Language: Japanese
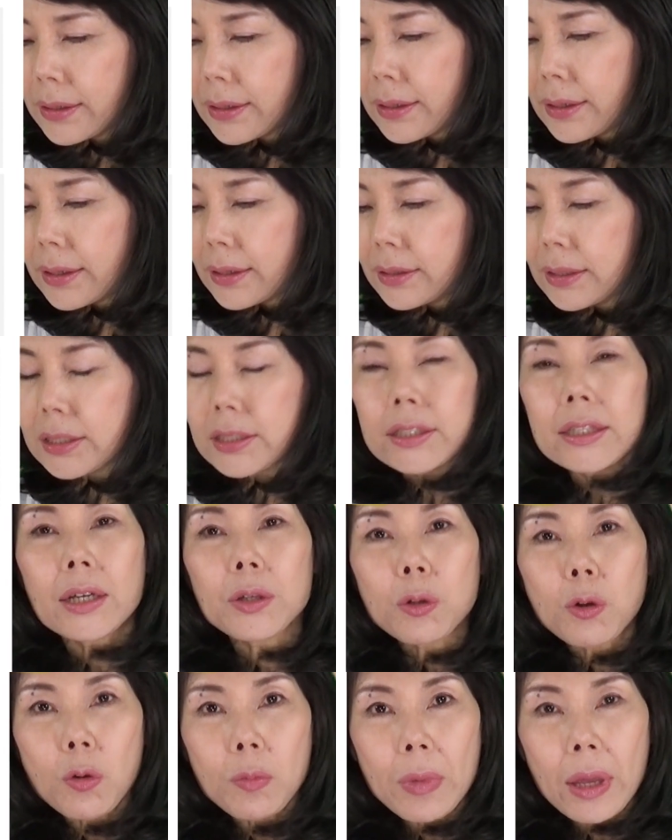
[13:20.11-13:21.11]
え日
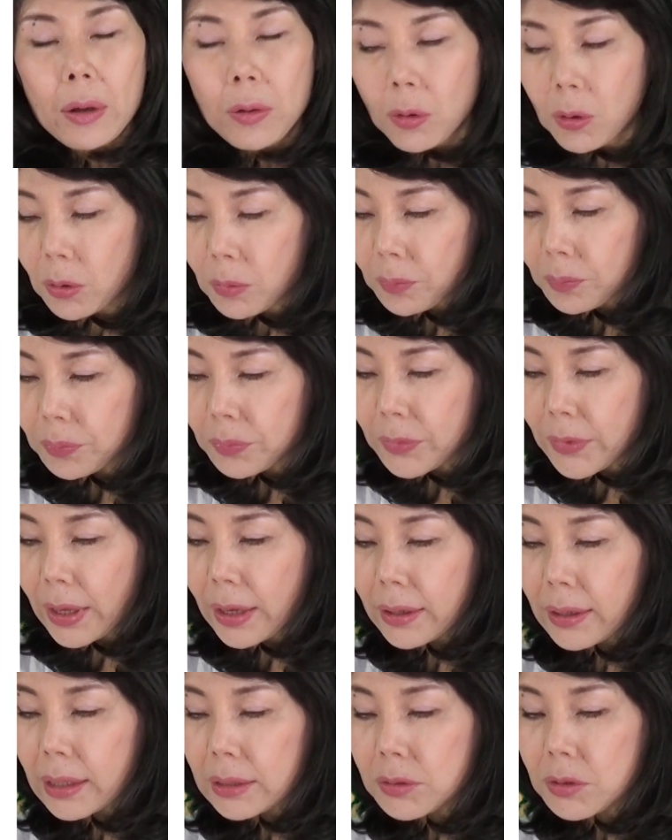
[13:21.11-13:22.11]
英同盟を
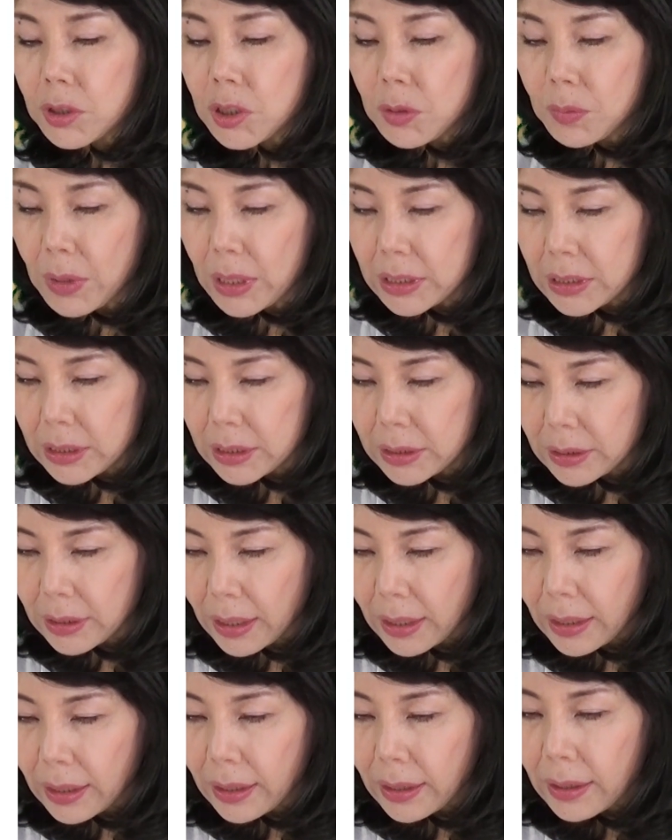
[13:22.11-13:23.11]
締結しまし
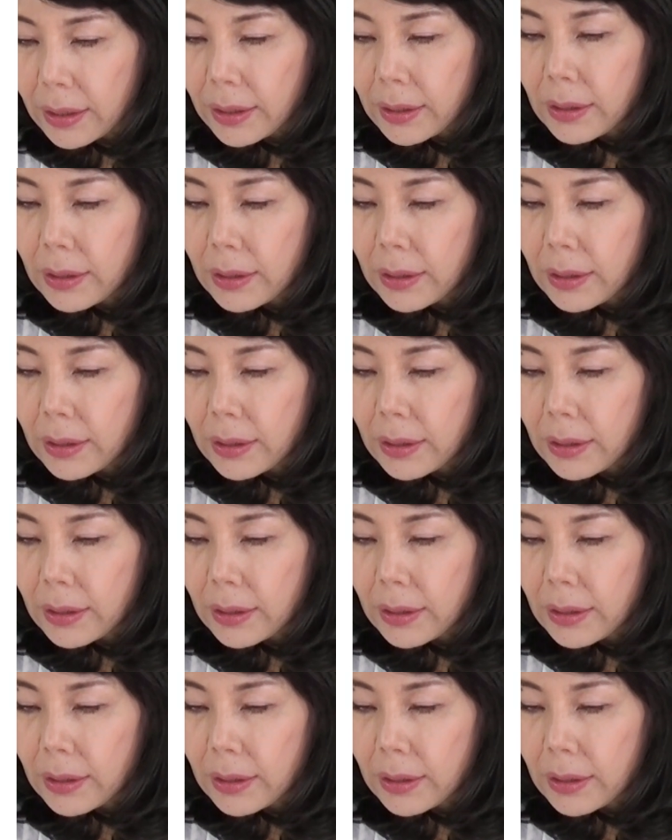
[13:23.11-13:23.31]
て